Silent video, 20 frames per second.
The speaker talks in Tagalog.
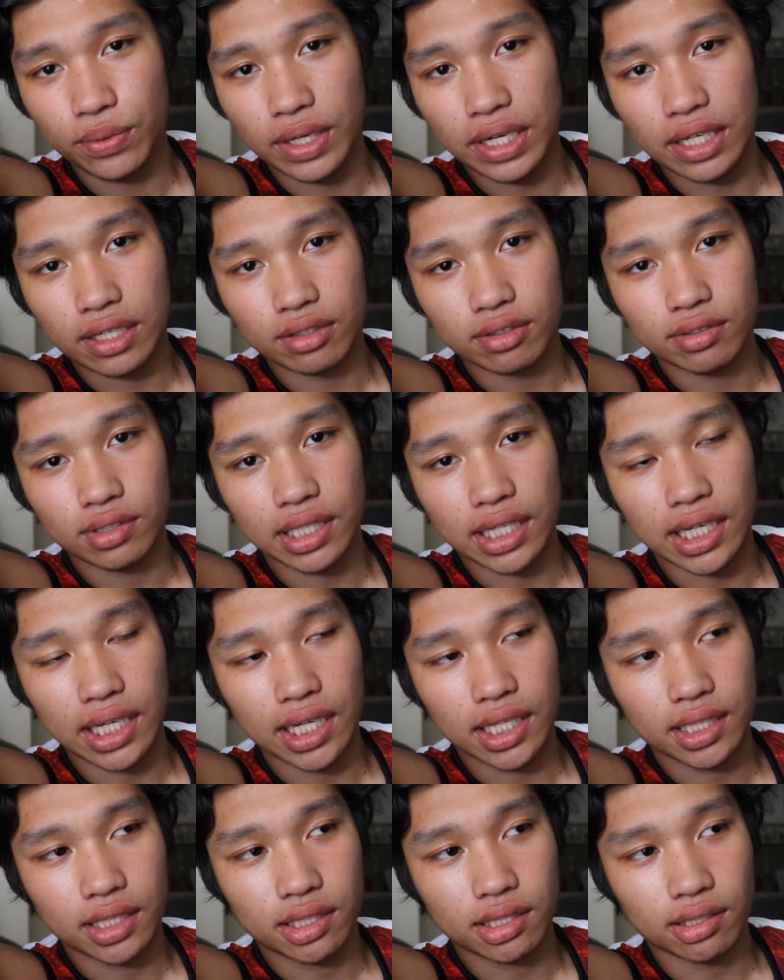wala ko
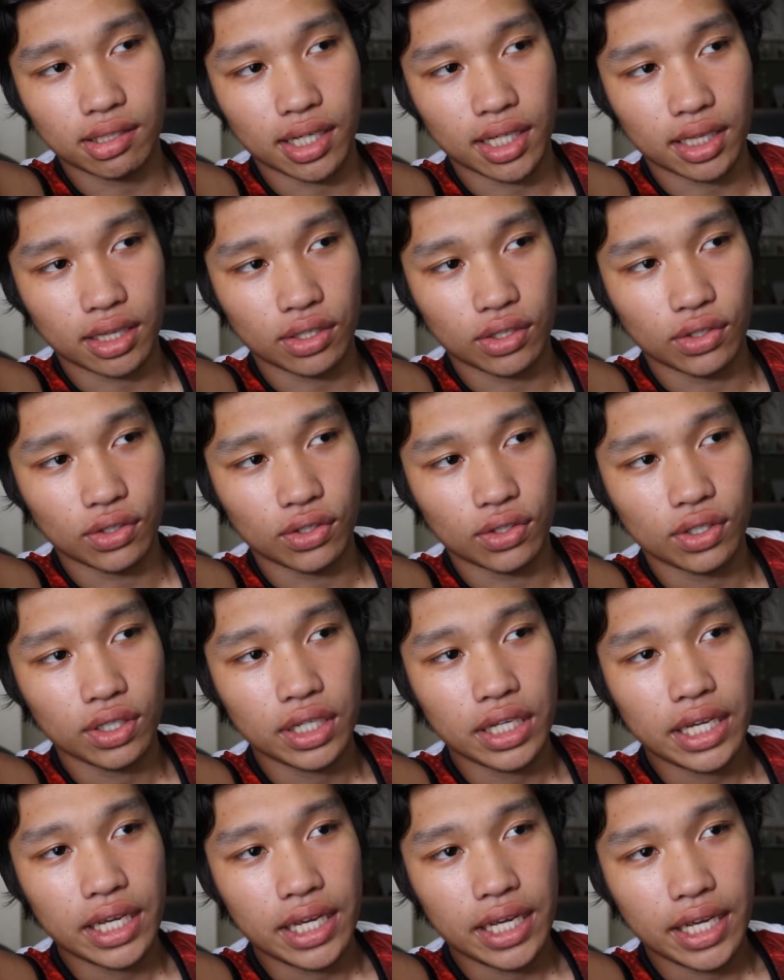nakaadto atong
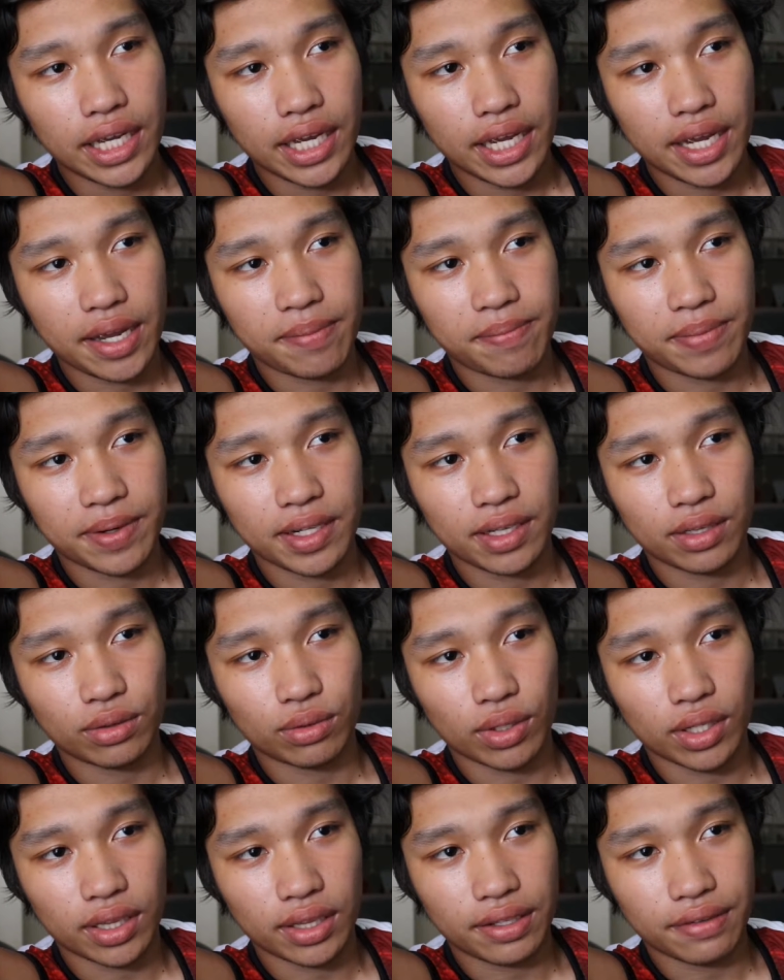April
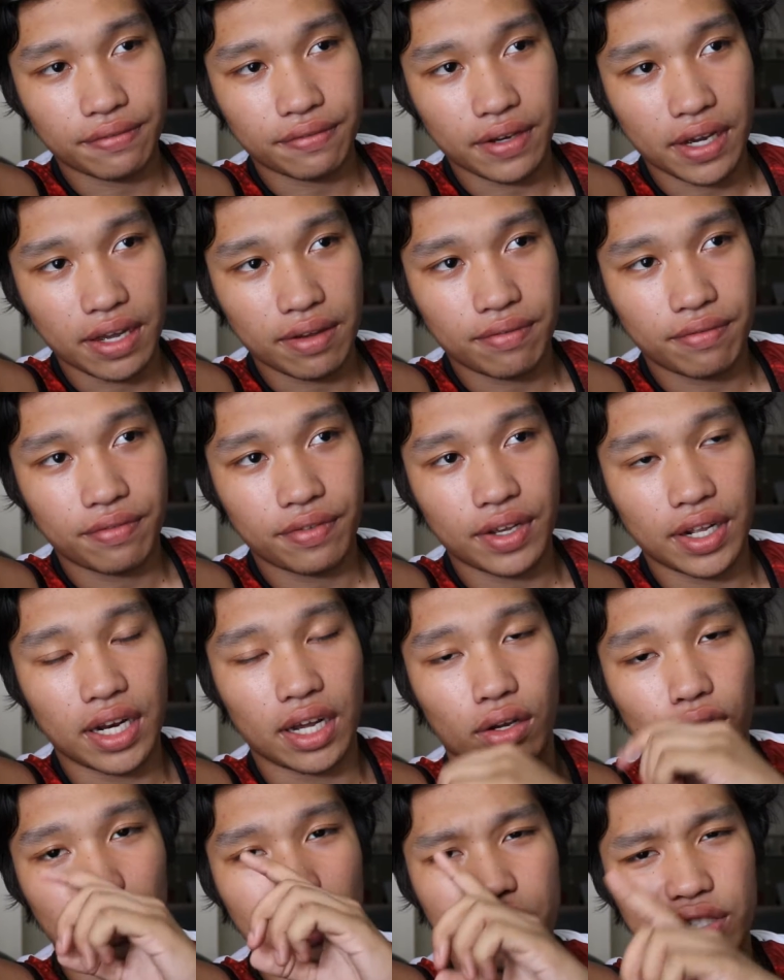25
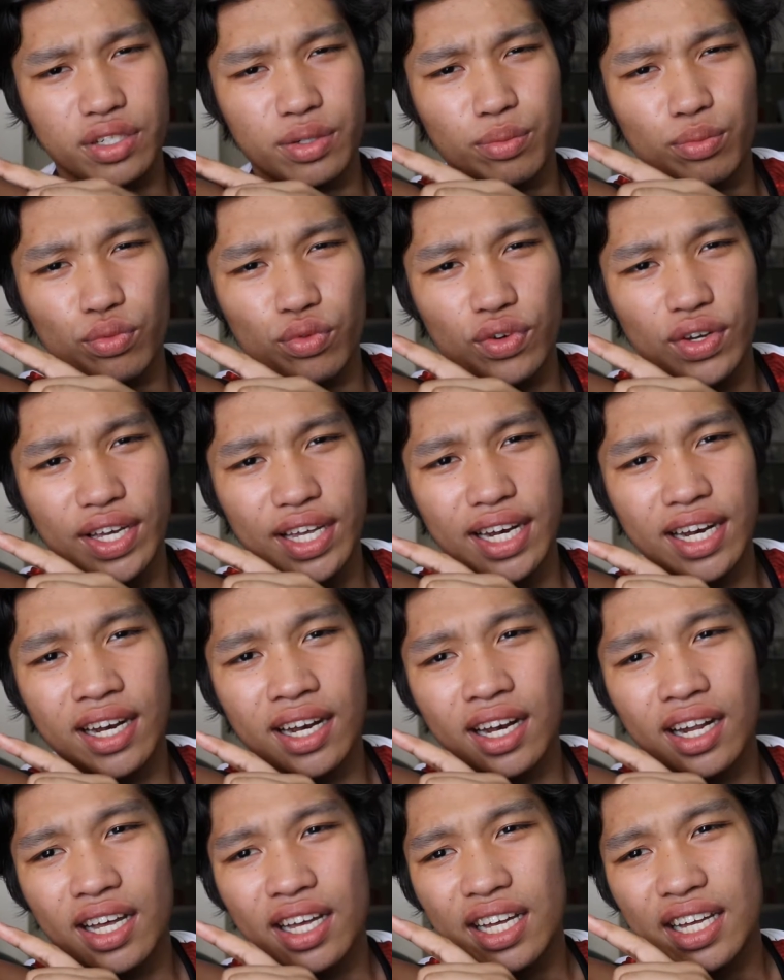ila kuya
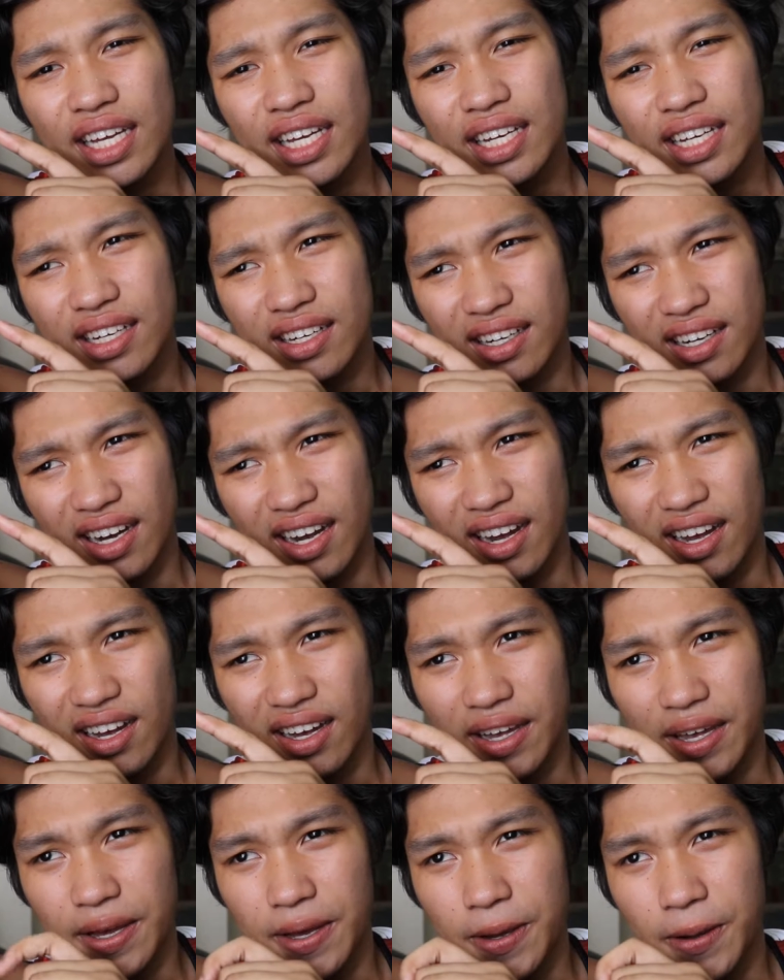Jimuel
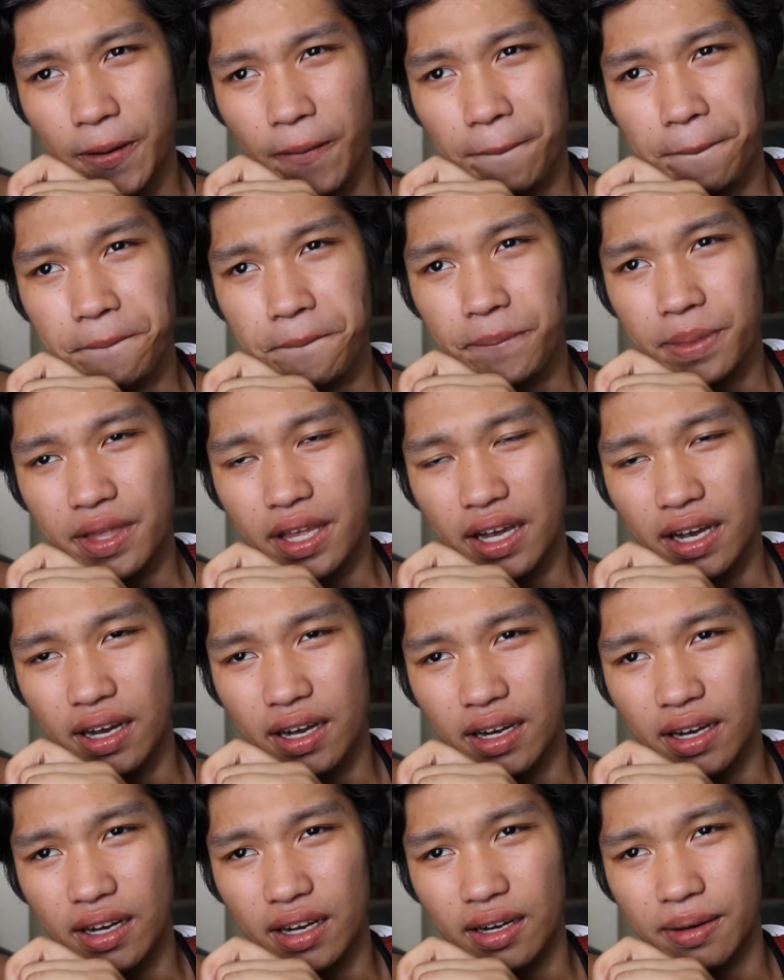kay
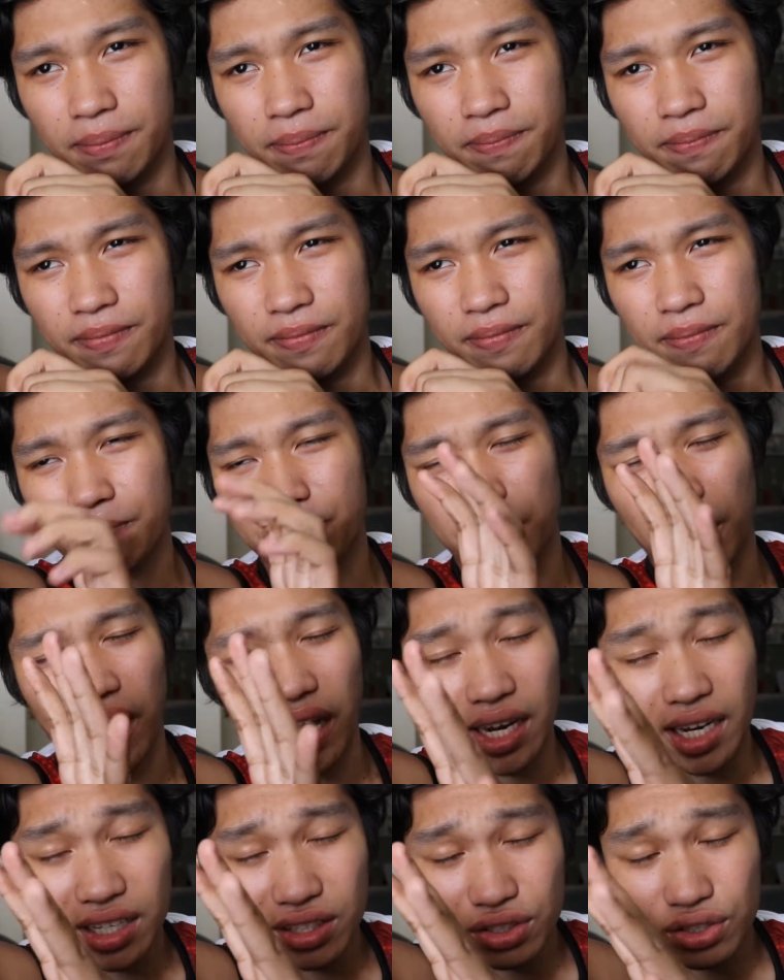um,
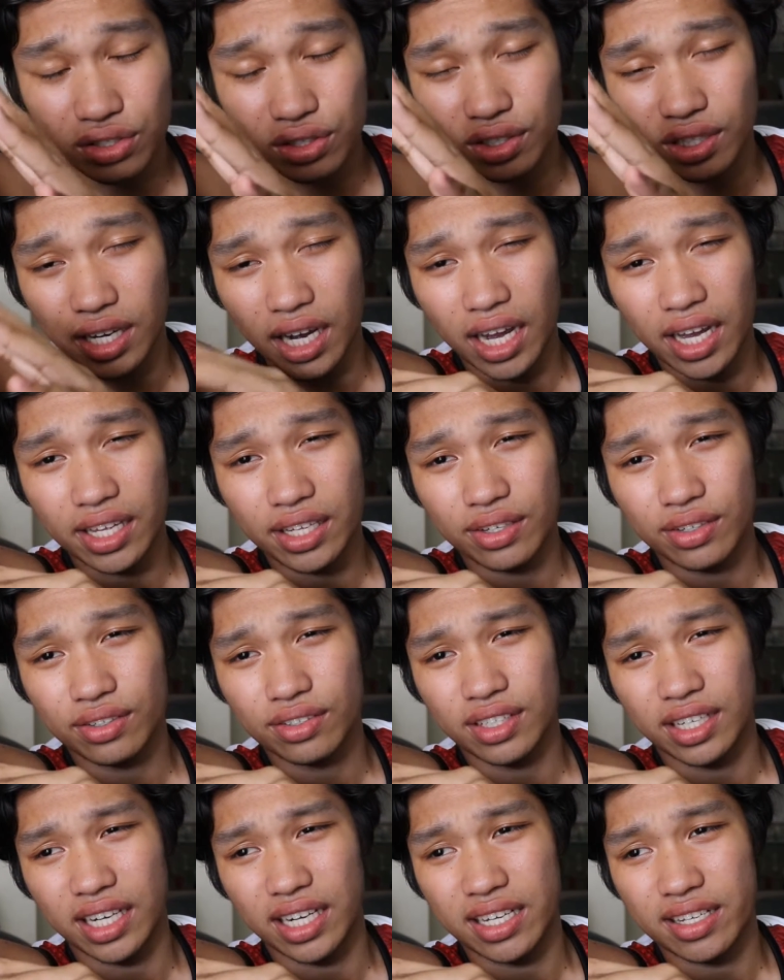pakalit jud
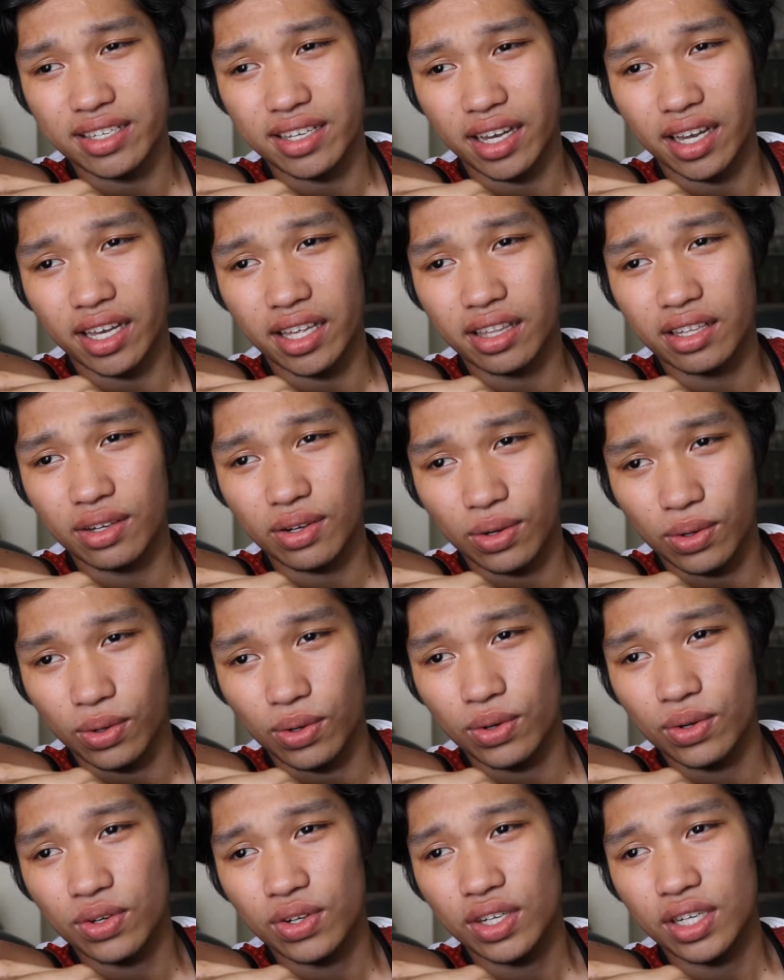kayo nagkasakit
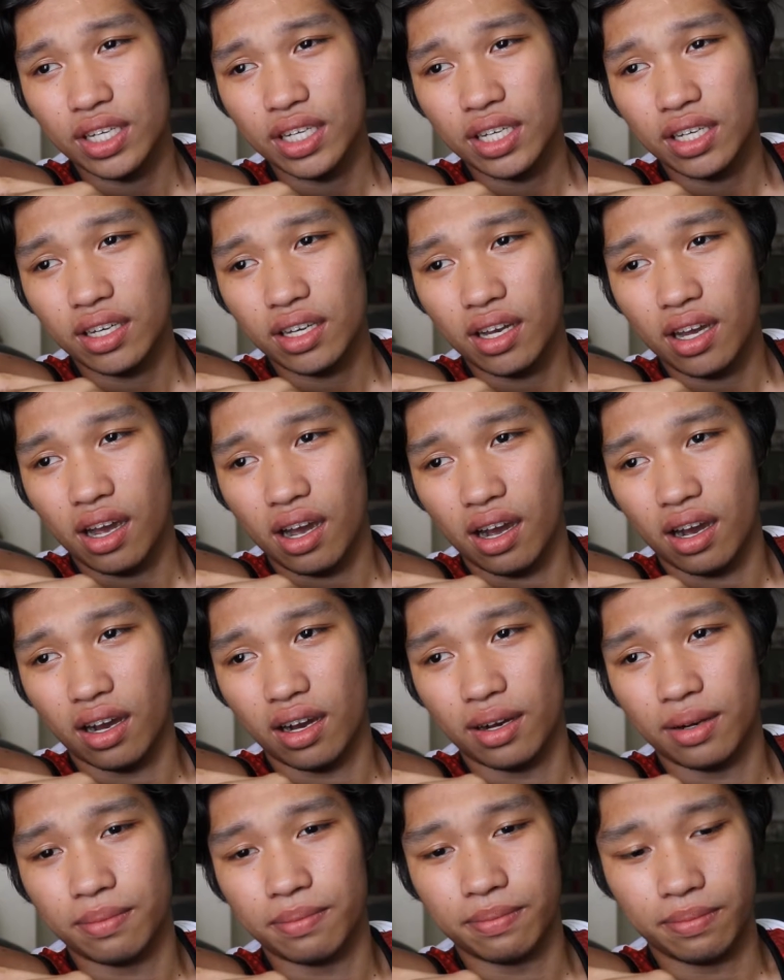ko
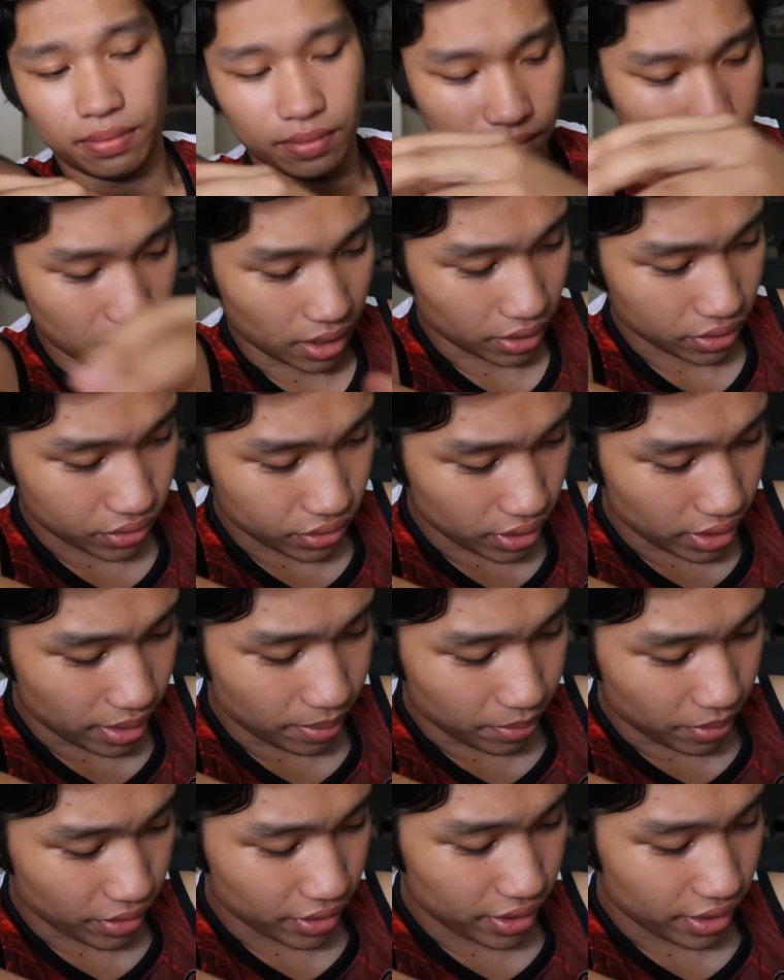um,
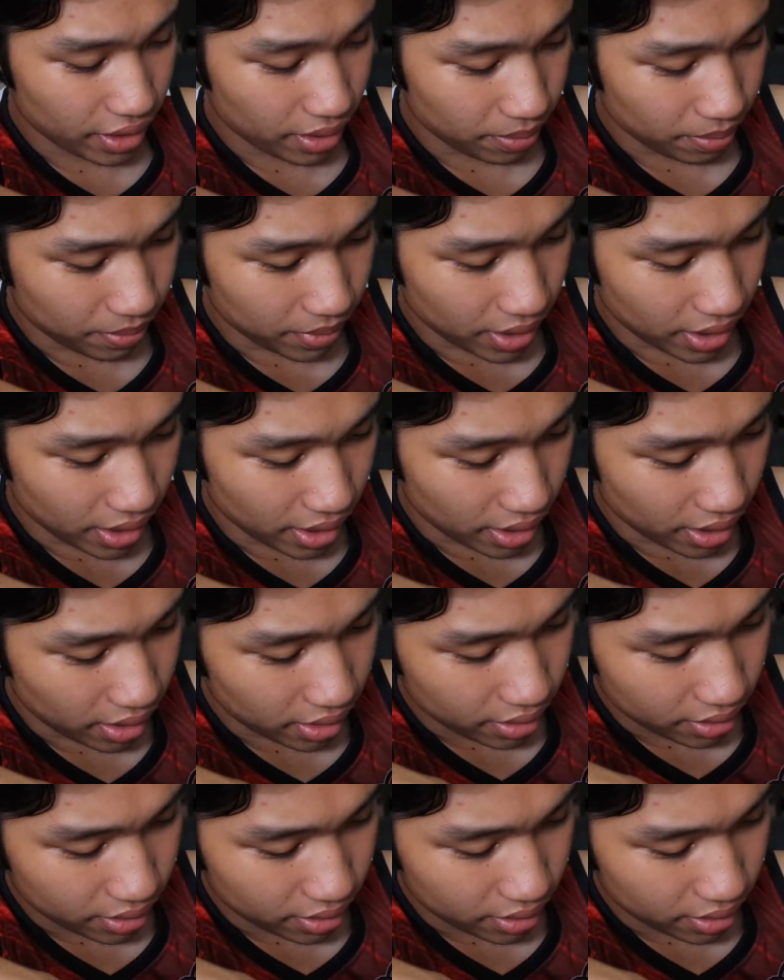actually mo ni ang mga